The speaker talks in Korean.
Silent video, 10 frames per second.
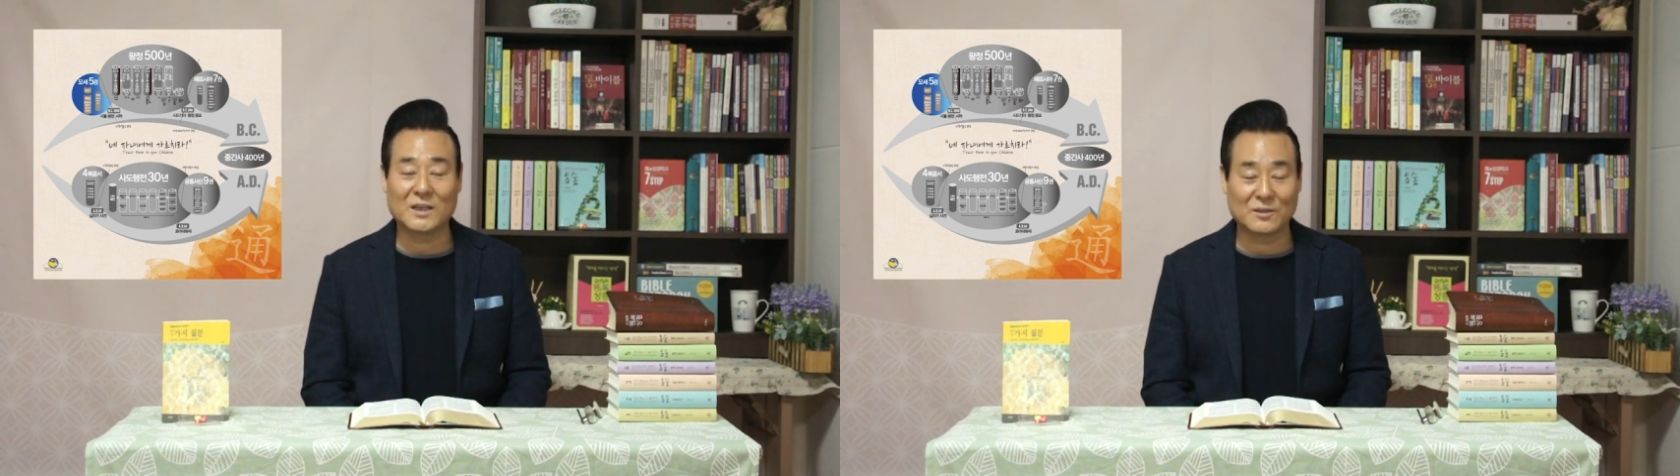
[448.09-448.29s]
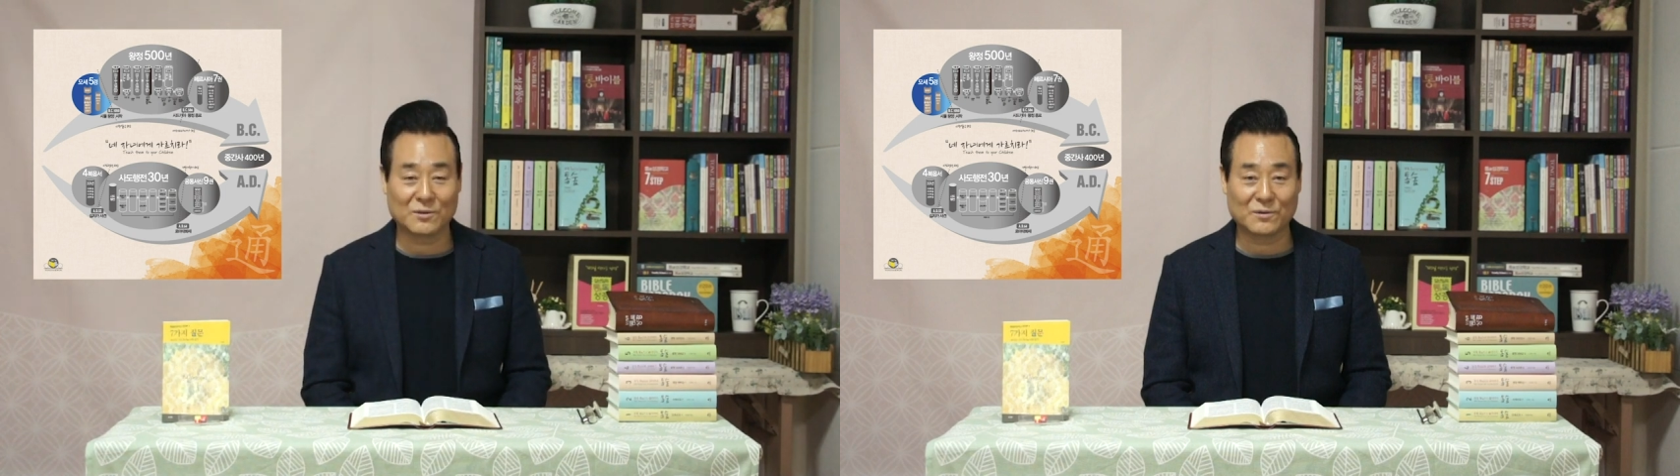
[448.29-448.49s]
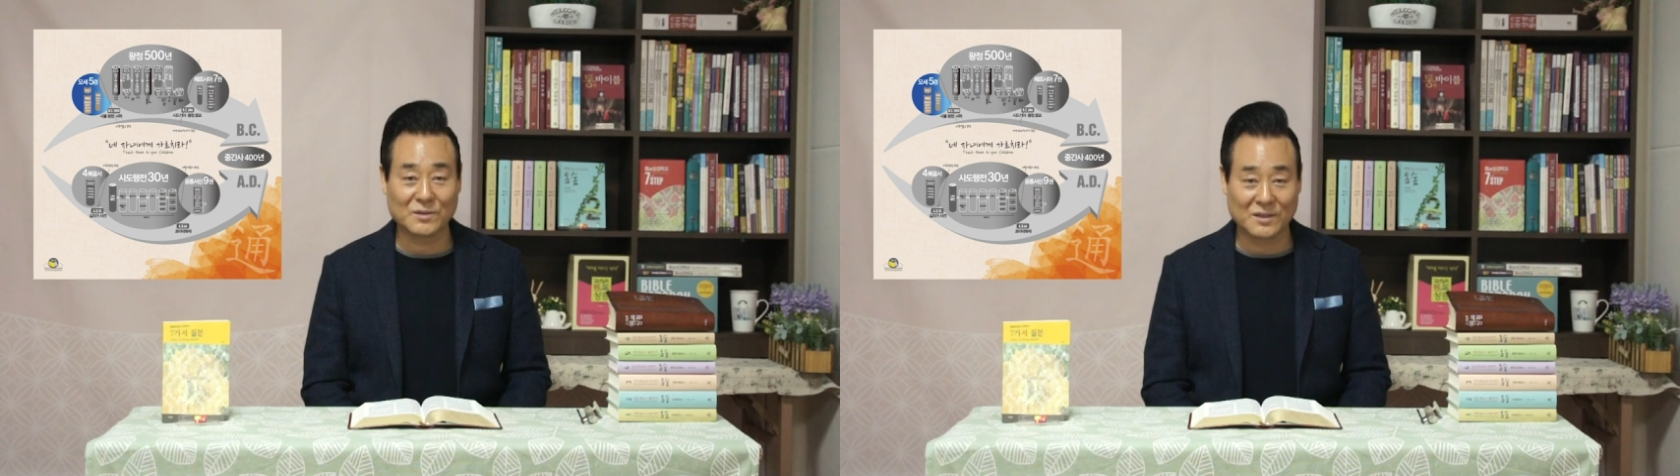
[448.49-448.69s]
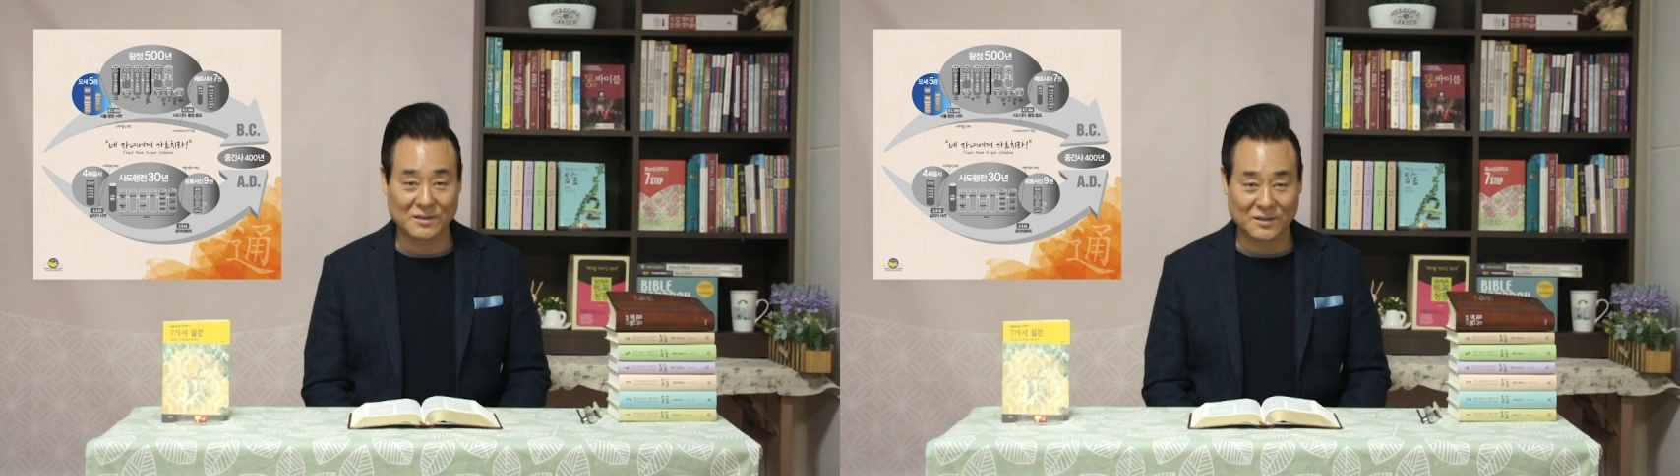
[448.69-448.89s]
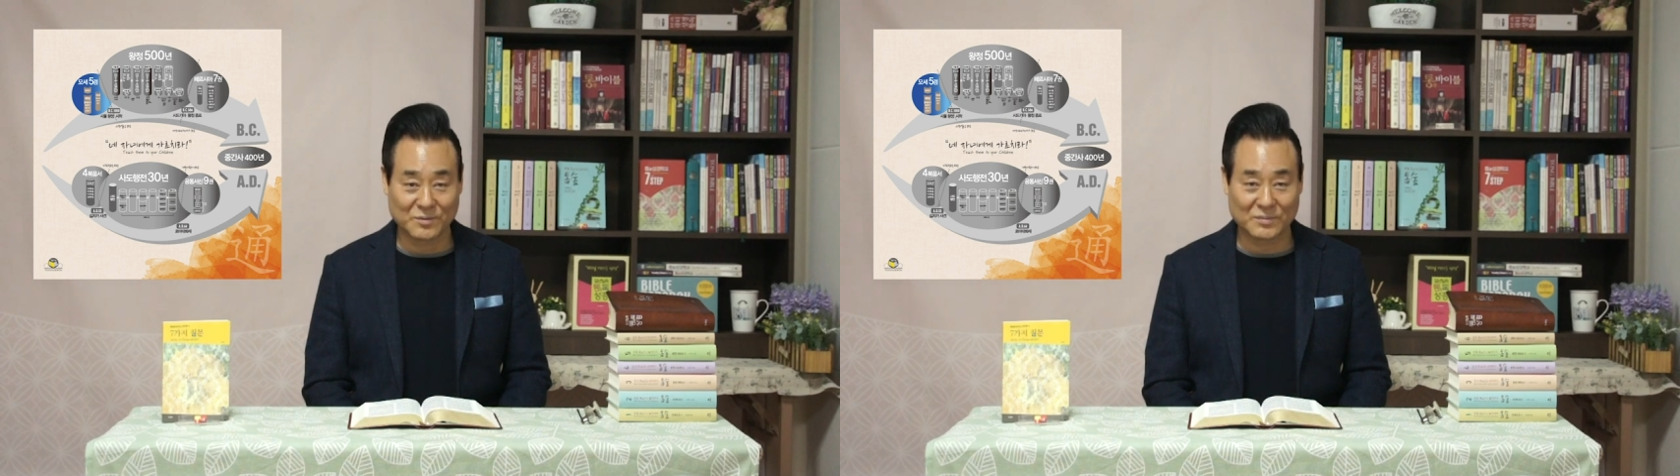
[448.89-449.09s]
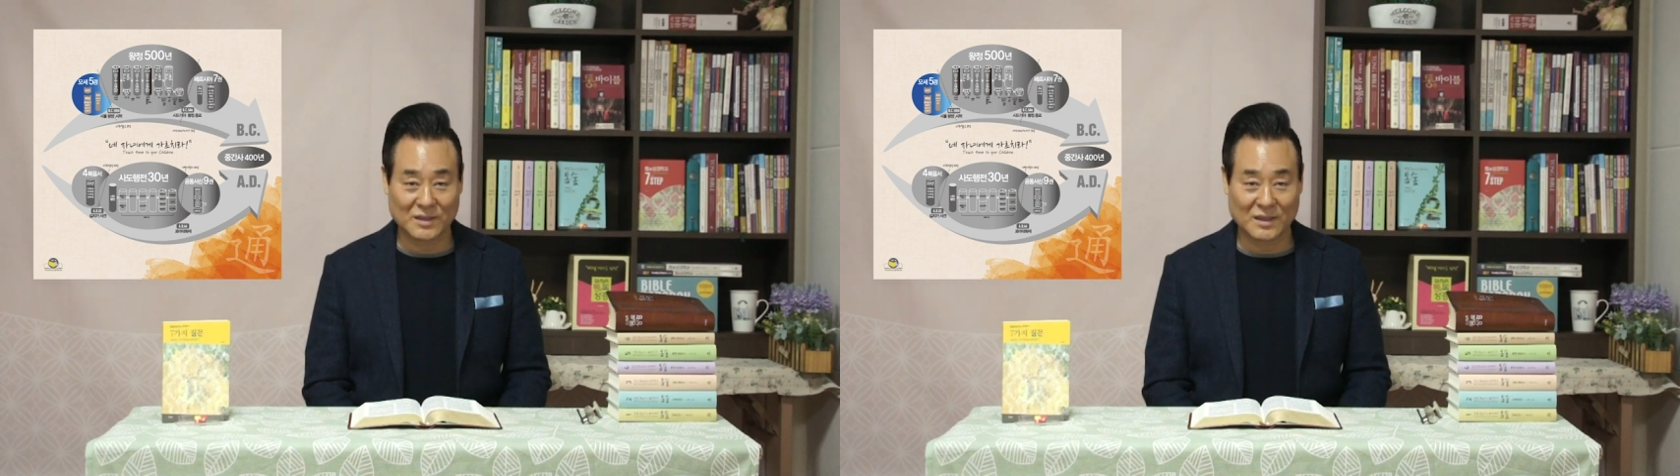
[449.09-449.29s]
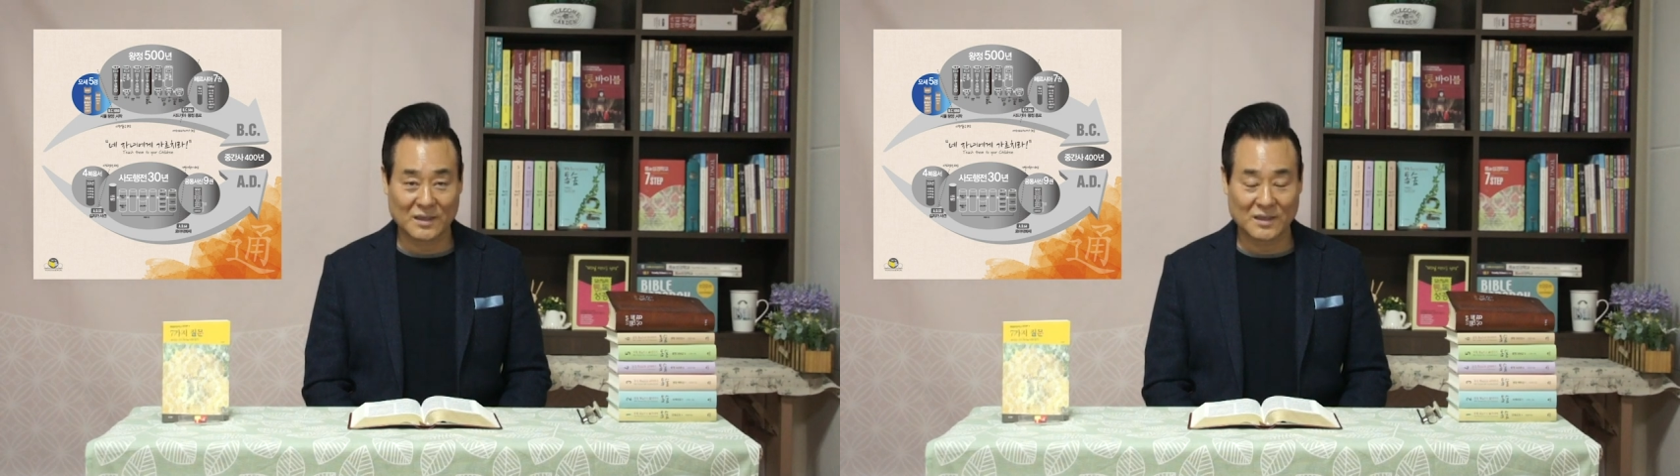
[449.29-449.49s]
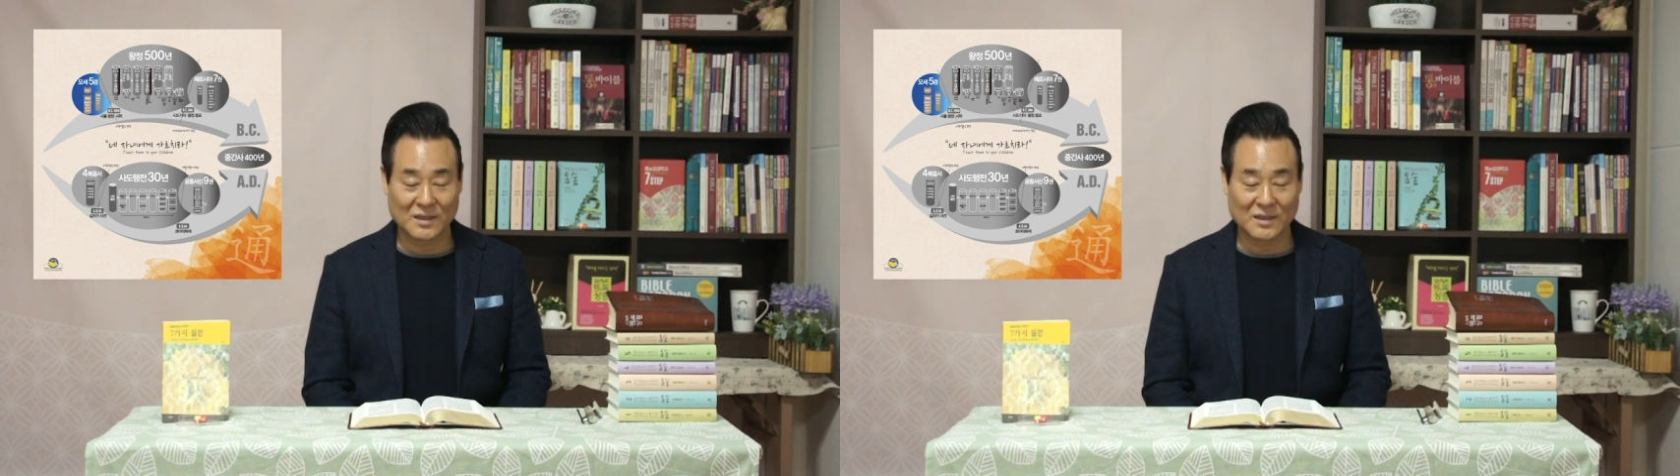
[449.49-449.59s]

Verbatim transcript: 살도록 이끌었습니다.